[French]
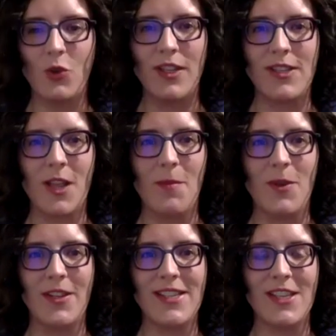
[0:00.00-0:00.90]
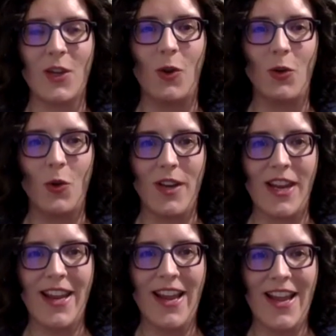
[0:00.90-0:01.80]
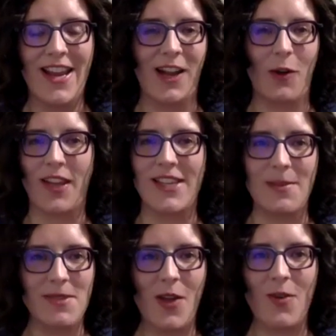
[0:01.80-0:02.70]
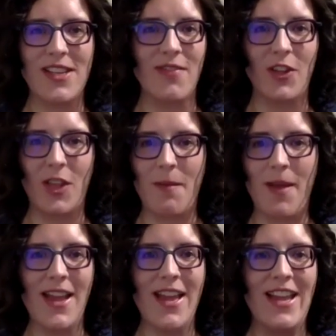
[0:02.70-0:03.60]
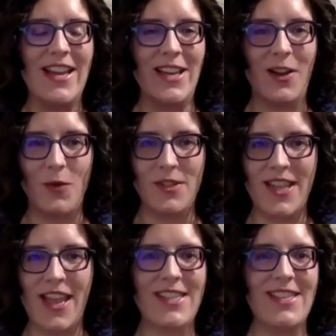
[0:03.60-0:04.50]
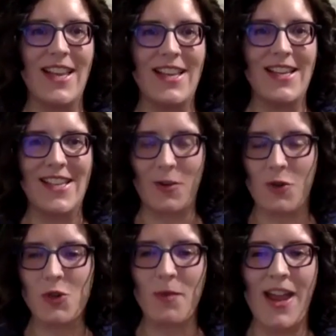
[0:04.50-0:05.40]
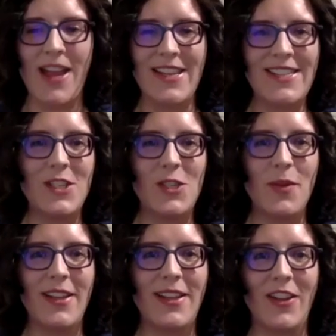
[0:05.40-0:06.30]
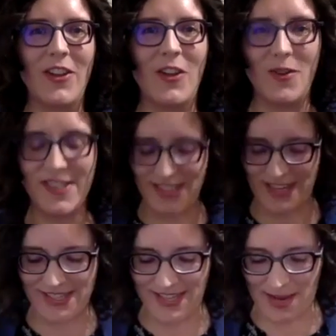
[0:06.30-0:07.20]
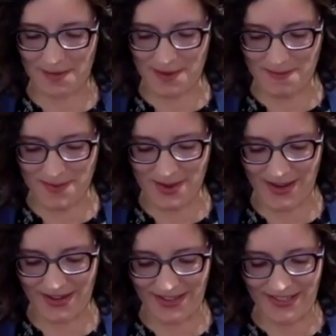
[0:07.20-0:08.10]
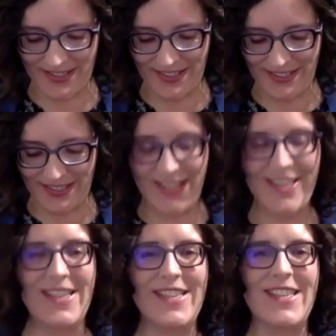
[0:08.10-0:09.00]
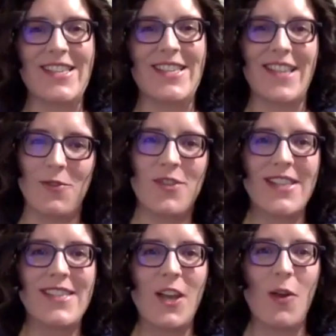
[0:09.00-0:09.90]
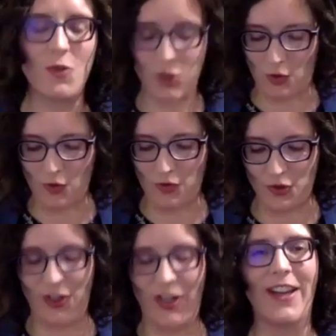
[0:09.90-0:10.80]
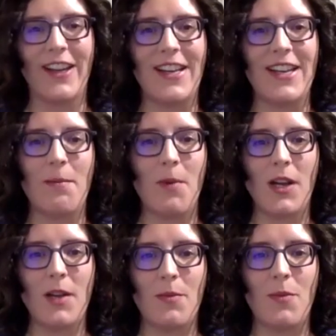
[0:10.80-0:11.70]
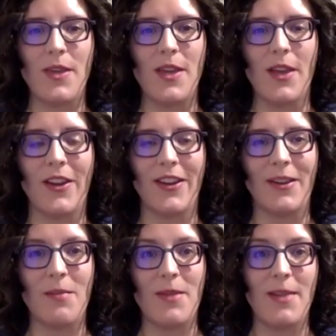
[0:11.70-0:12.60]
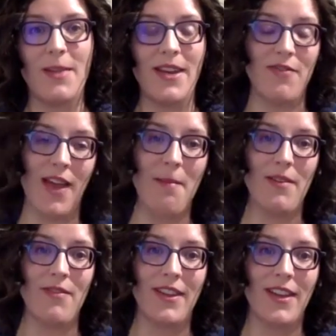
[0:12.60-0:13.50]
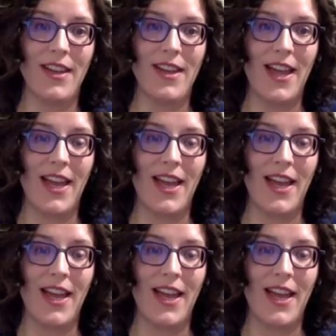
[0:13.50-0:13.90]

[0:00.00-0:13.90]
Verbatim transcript: tourne autour des hommes. Il y a un désir de contrôler la contraception, les avortements, les grossesses, les accouchements, et ainsi de suite. Donc, c'est quand même. Euh, ça nous en du long, je trouve, sur euh, l'époque, puis, puis les femmes, en fait